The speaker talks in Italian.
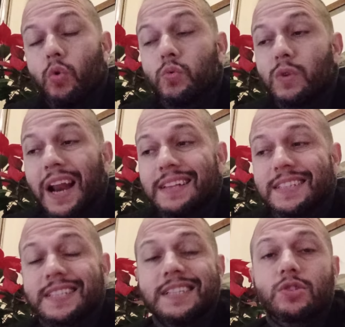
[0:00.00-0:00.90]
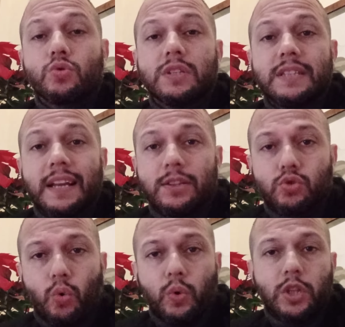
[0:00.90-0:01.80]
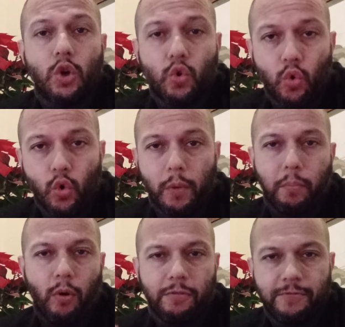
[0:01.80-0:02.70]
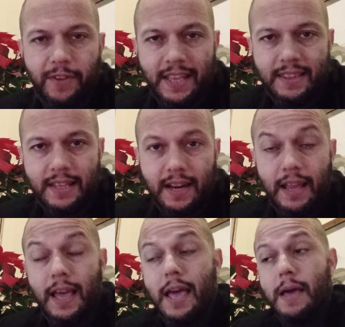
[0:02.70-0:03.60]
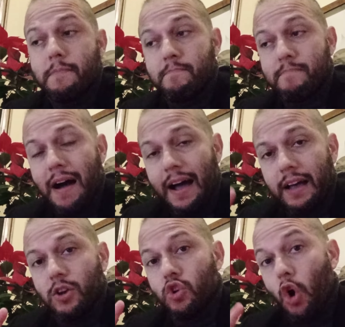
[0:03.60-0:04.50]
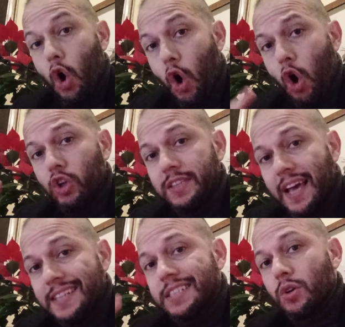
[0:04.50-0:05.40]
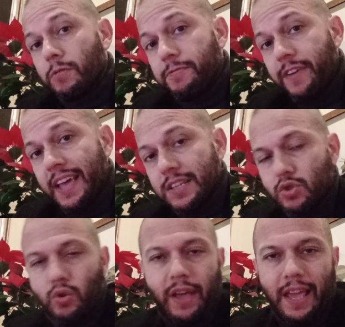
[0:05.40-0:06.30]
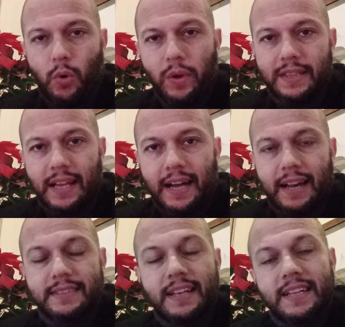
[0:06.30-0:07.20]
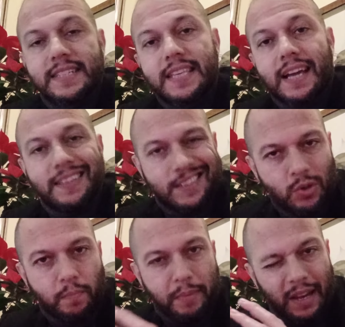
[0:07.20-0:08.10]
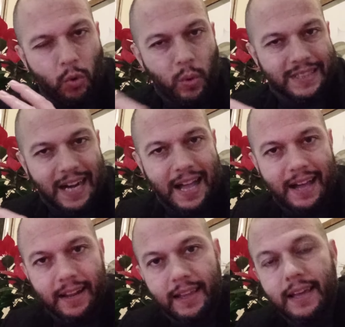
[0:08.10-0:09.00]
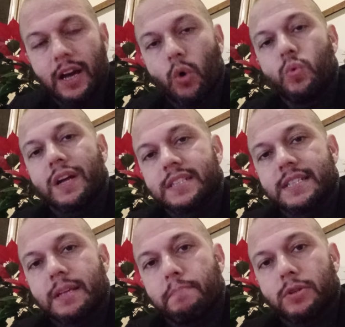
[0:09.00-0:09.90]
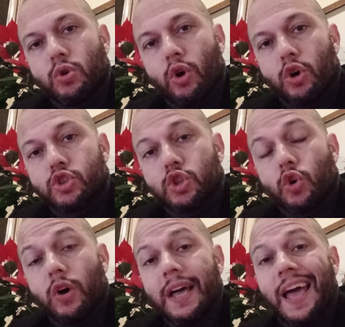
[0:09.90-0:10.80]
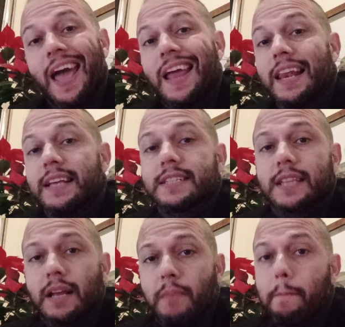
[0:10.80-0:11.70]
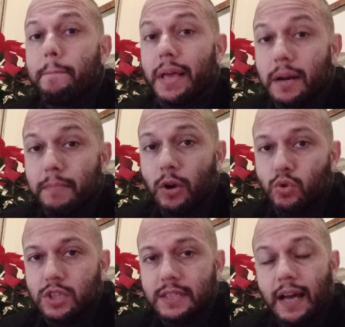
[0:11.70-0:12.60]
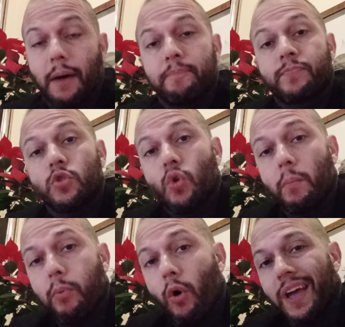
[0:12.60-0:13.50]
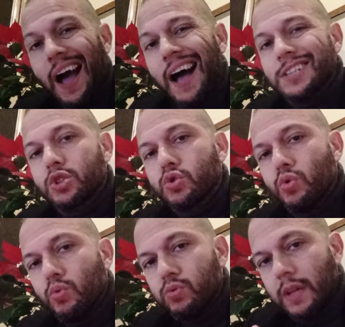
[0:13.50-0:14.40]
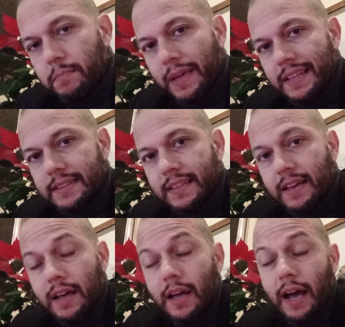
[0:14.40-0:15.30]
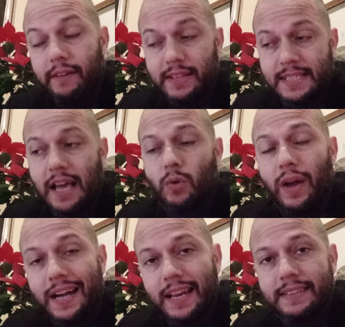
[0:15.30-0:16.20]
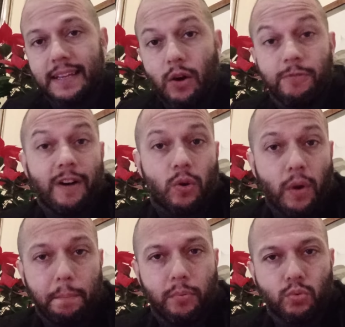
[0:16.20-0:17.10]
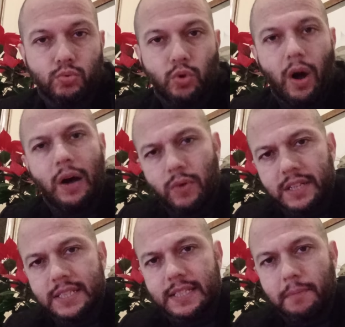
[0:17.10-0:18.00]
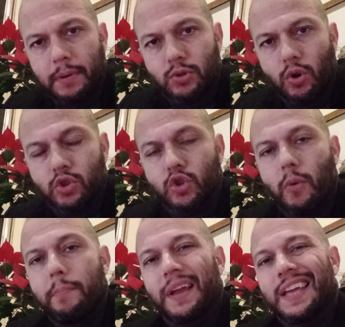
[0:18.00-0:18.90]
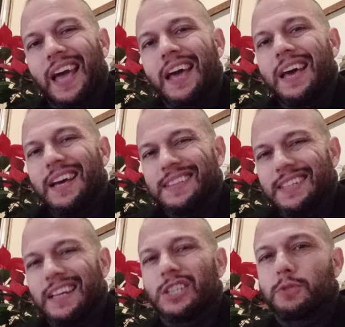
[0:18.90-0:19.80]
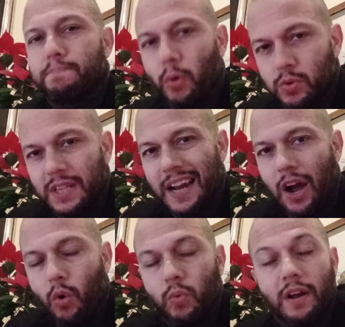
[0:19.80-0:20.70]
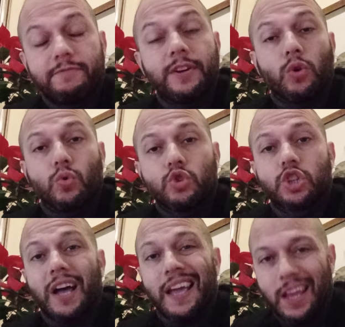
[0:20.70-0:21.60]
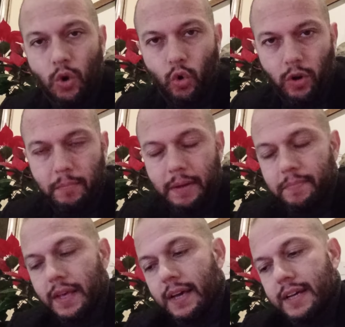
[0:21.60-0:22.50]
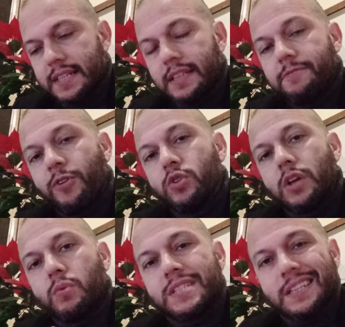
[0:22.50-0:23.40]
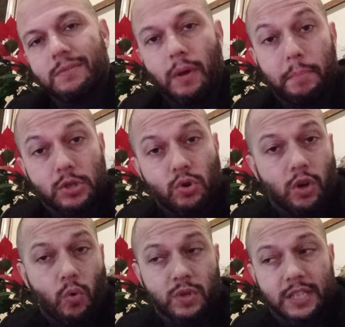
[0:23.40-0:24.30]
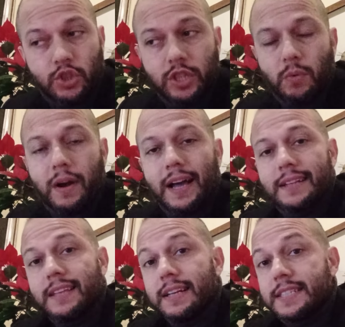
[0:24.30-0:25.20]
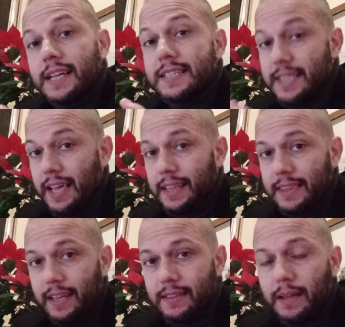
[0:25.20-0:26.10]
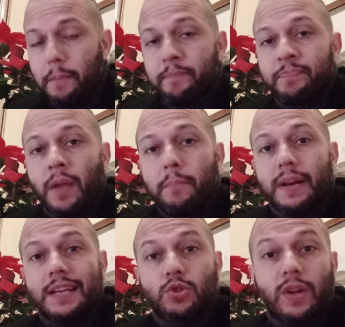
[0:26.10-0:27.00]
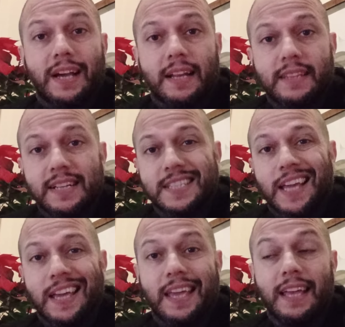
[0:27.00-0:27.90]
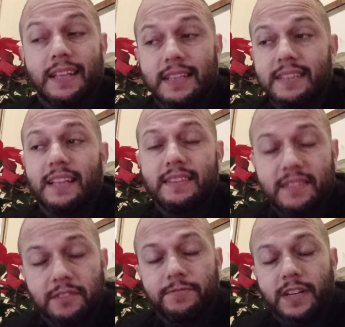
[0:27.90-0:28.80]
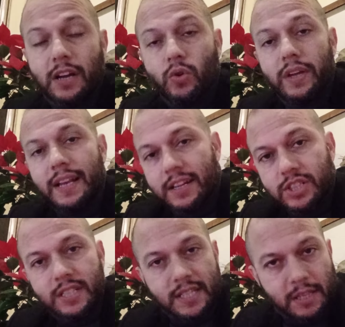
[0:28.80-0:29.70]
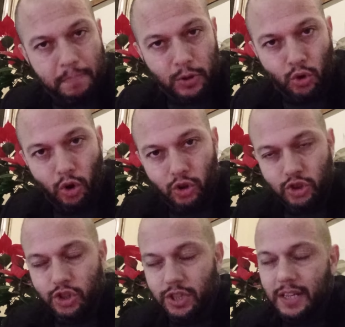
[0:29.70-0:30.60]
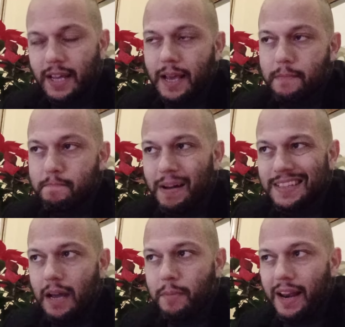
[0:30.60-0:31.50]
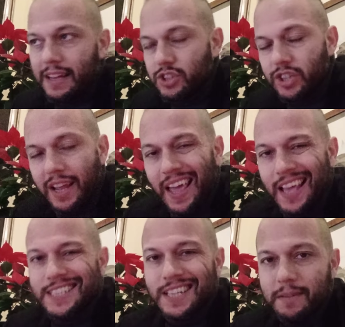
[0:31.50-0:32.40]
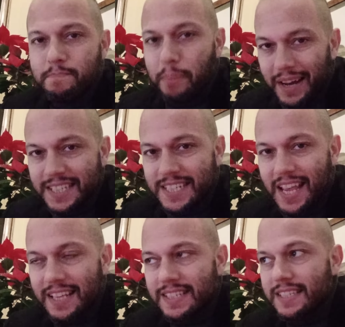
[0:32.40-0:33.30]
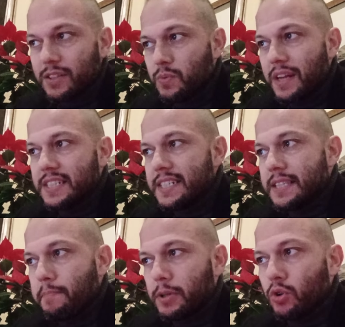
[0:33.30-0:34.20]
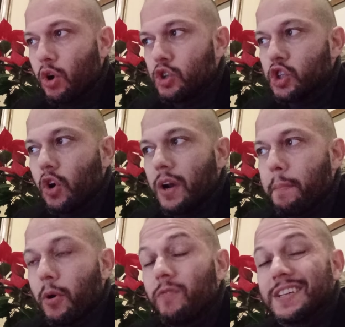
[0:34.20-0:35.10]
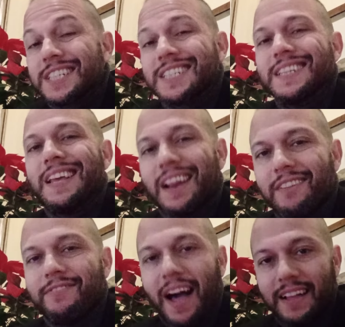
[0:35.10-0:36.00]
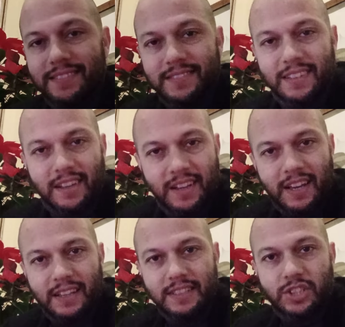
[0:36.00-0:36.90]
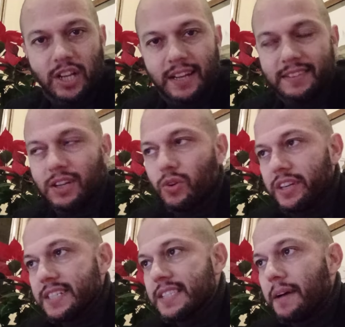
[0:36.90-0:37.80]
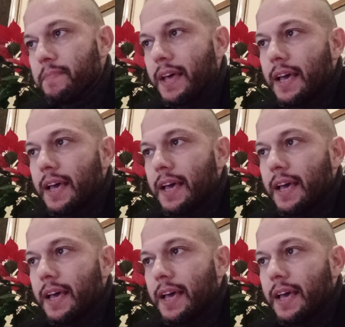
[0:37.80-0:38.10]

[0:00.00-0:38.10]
con un grande senso di diritto, quindi lui può offendere, ma odia essere offeso. E quinta caratteristica di, per inquadrare un narcisista patologico è l'estrema permalosità non puoi assolutamente avanzare una critica o fare un appunto a un narcisista patologico perché ti risponderà con una ferocia enorme. Se di fronte queste, una persona con queste cinque caratteristiche, stai attenta perché sono le caratteristiche che identificano i narcisisti patologici. Ma andiamo a leggere. Essere in presenza di un narcisista patologico è una prova snervante, dice l'articolista.